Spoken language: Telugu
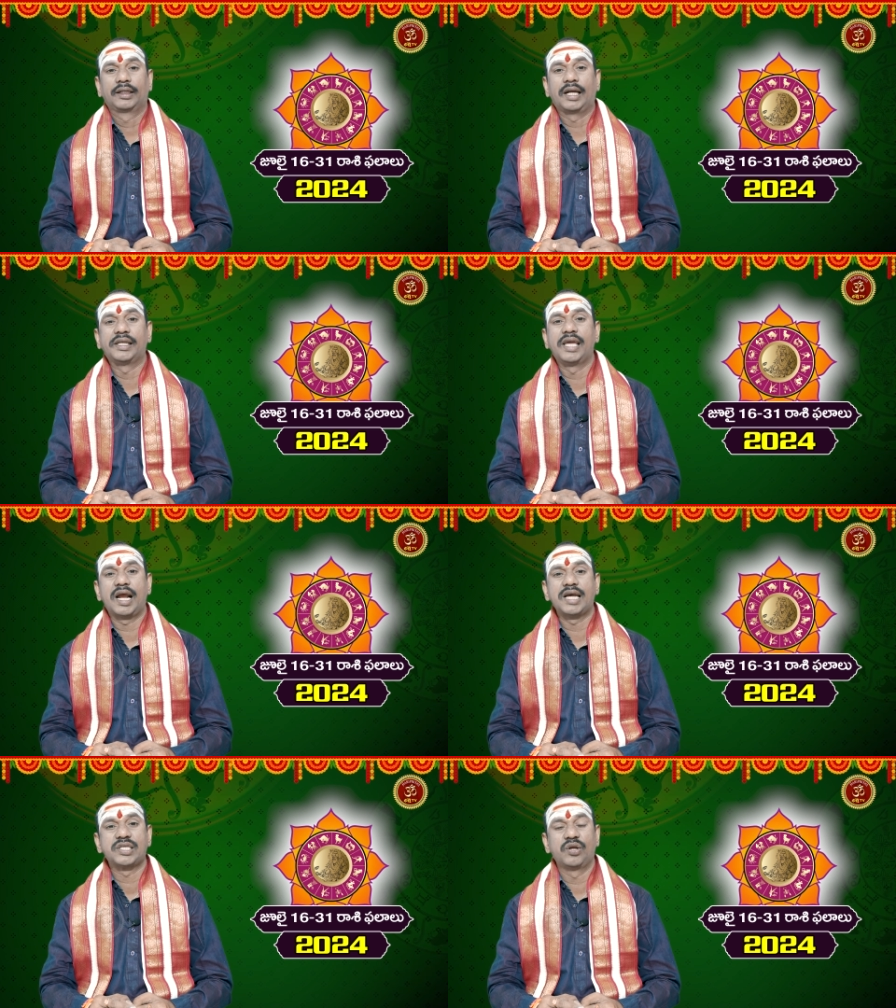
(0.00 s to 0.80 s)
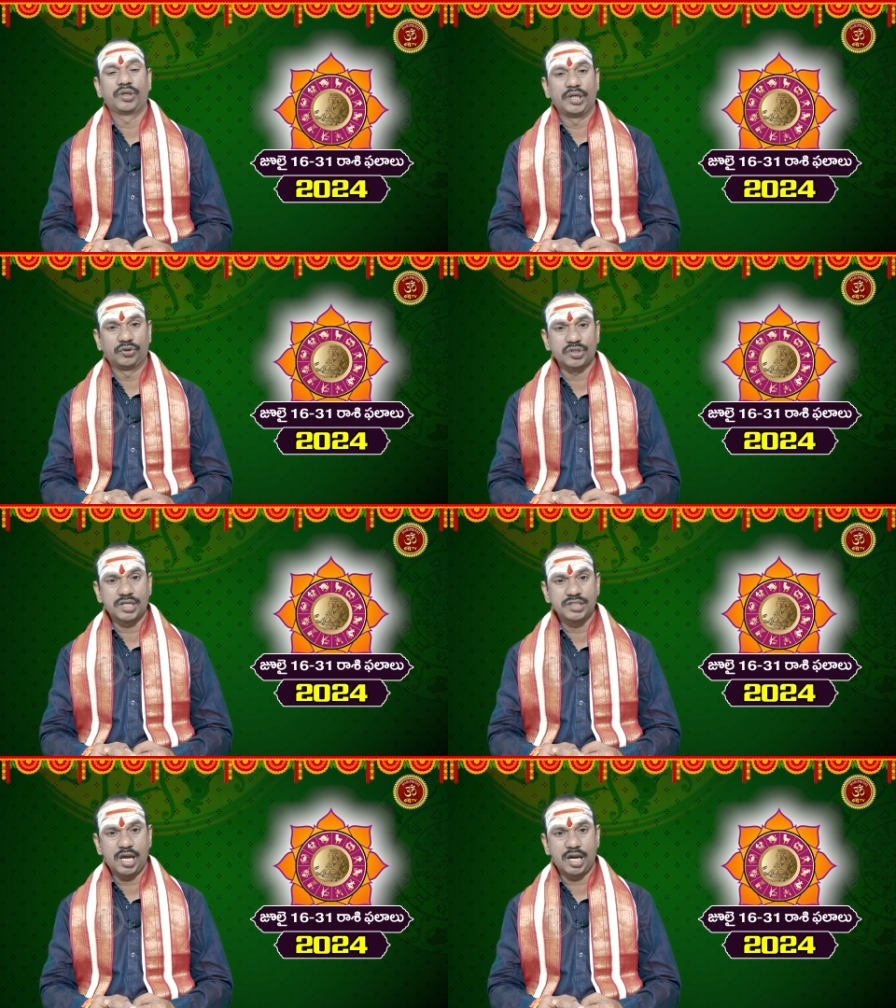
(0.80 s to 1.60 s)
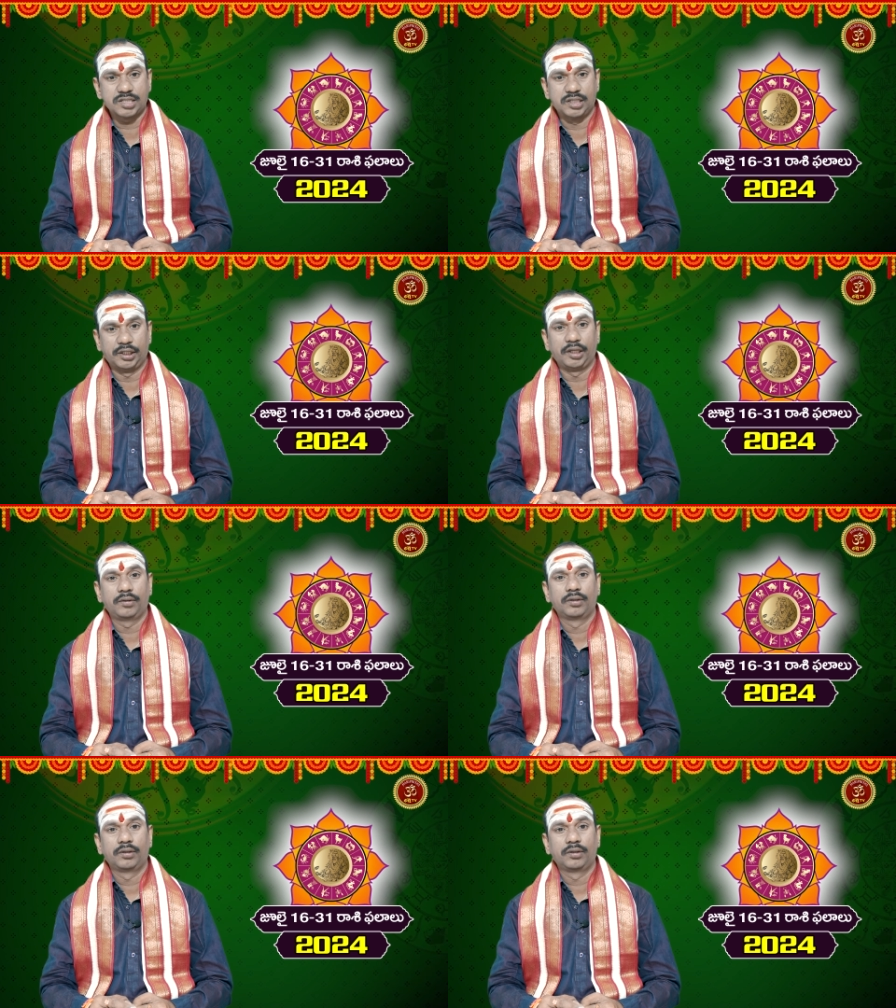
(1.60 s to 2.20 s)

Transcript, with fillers: కన్యరాశిలో కేతు సంచార స్థితి